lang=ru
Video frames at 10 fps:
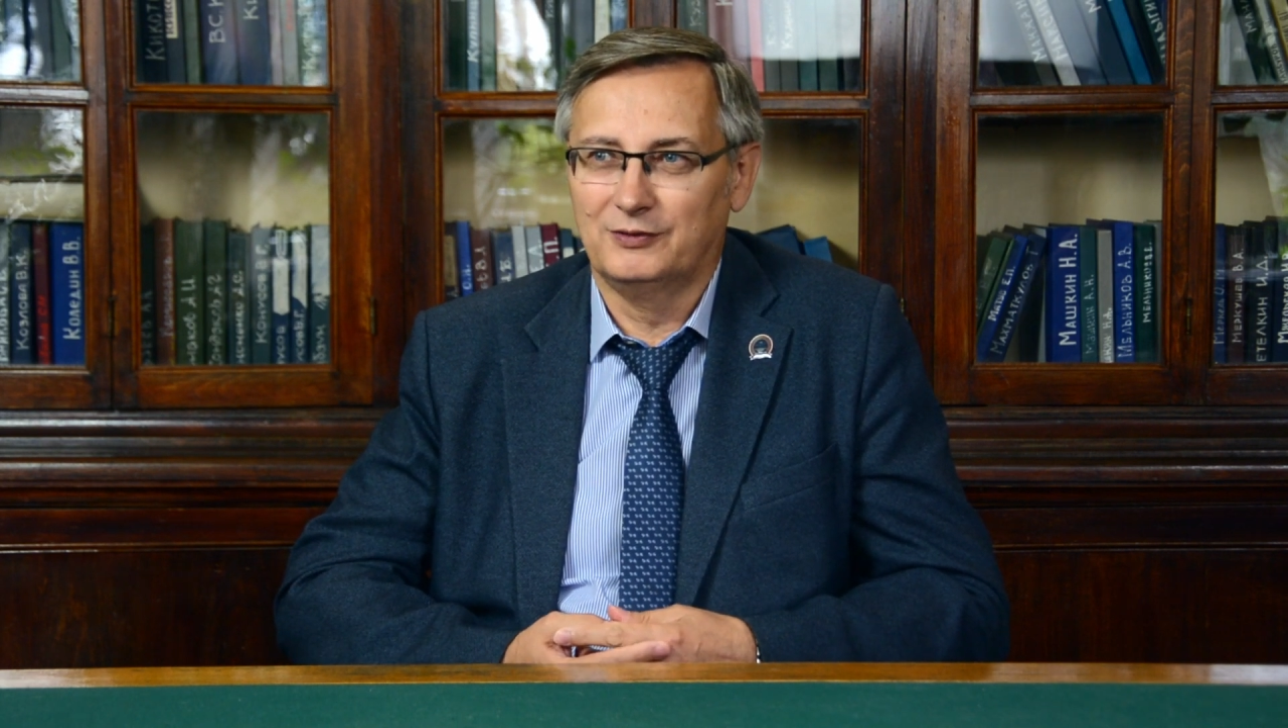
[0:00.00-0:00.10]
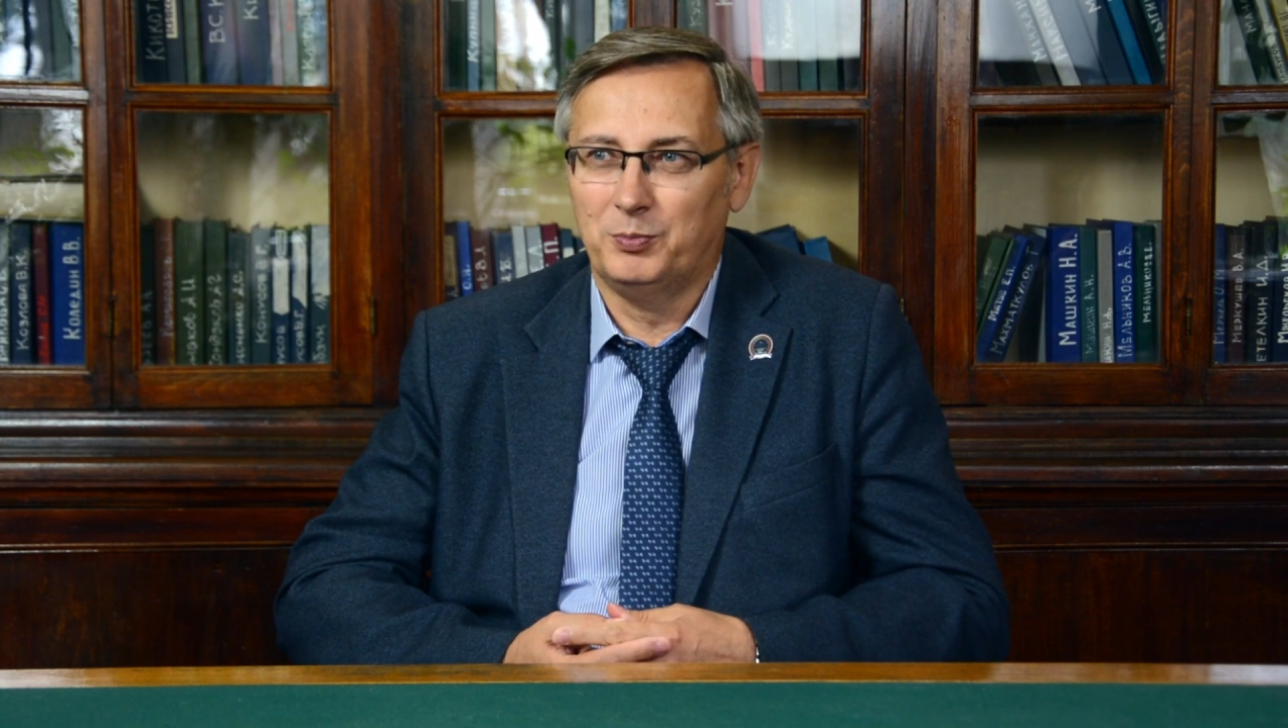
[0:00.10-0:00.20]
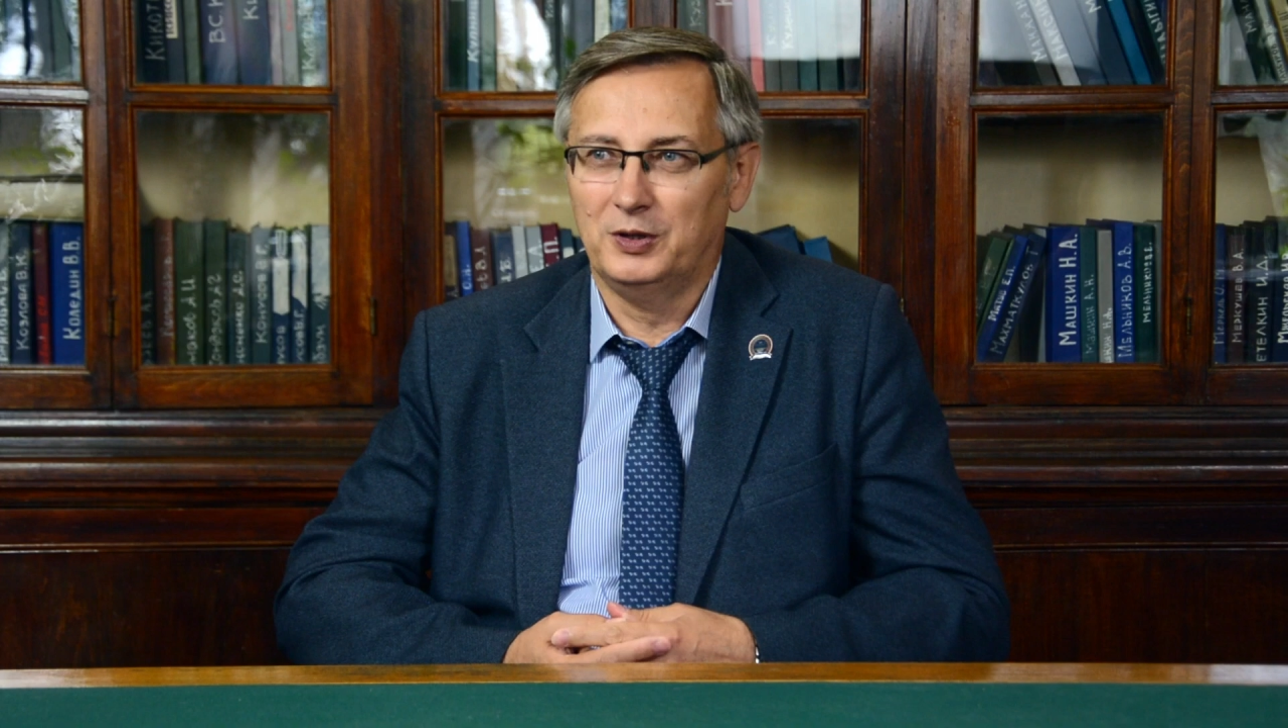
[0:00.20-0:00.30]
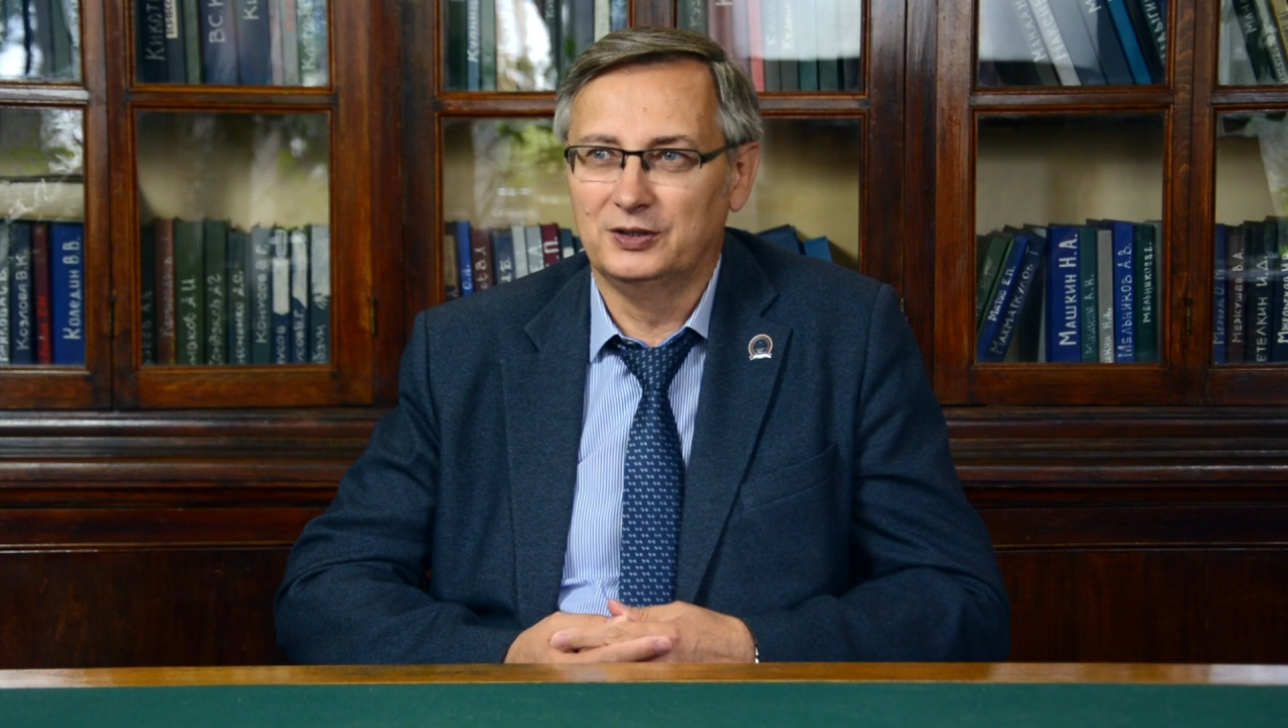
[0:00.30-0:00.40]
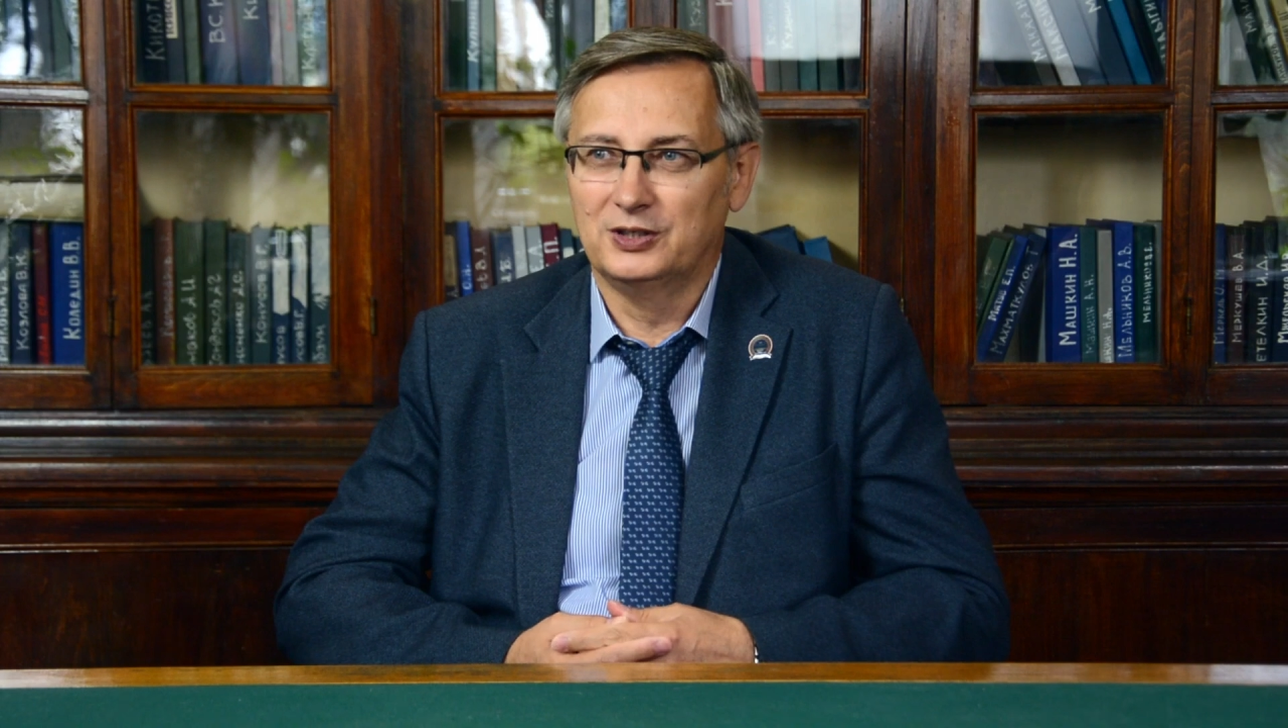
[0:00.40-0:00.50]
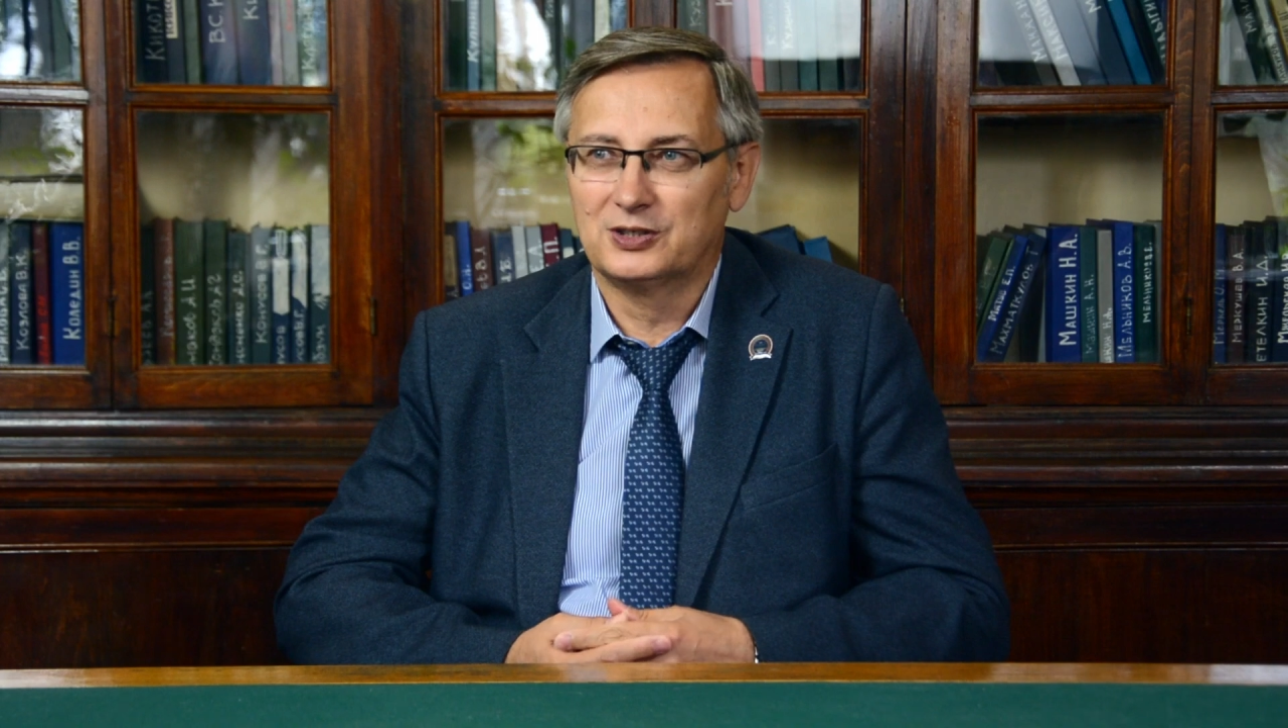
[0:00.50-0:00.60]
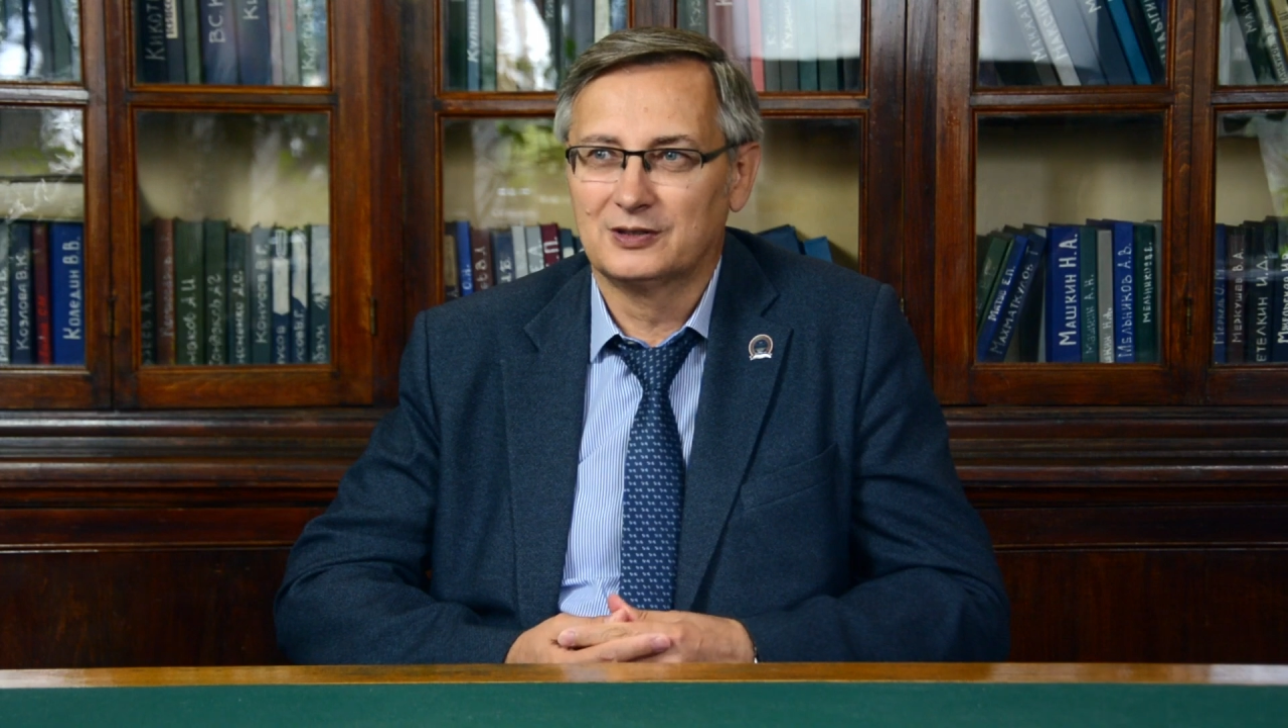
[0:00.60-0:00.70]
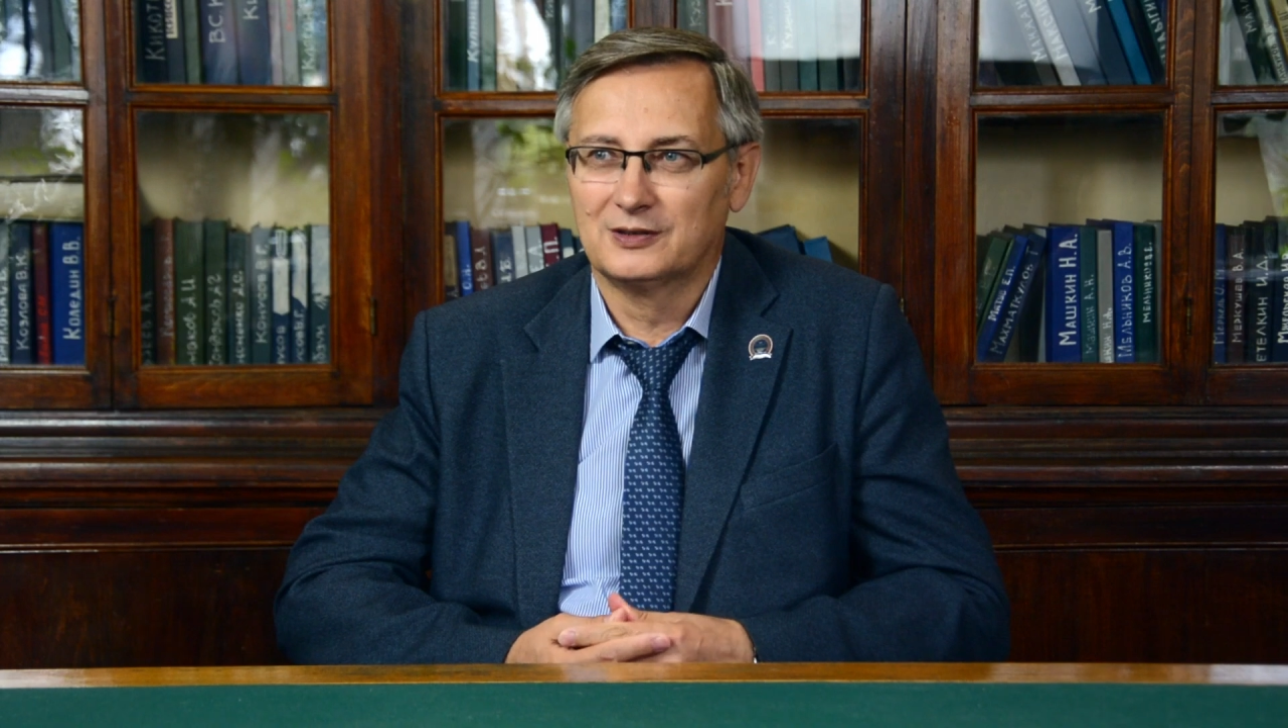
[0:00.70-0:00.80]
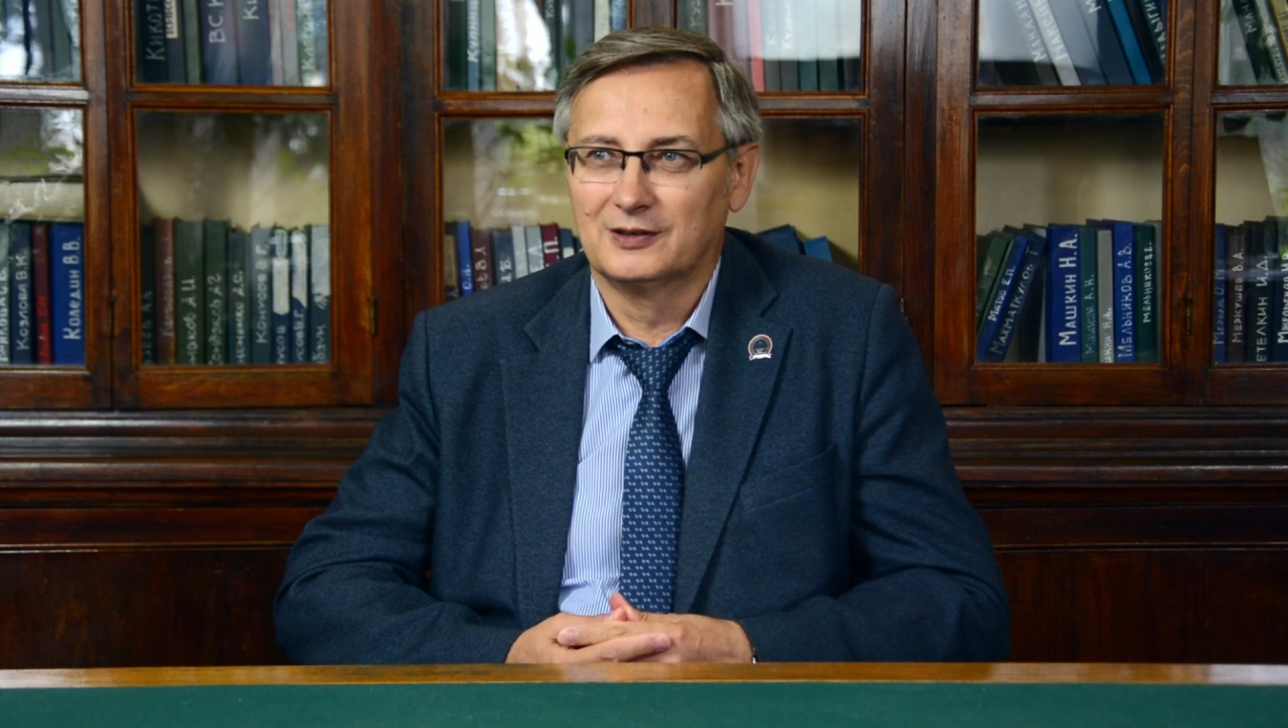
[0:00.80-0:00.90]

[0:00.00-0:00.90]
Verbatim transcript: выполнить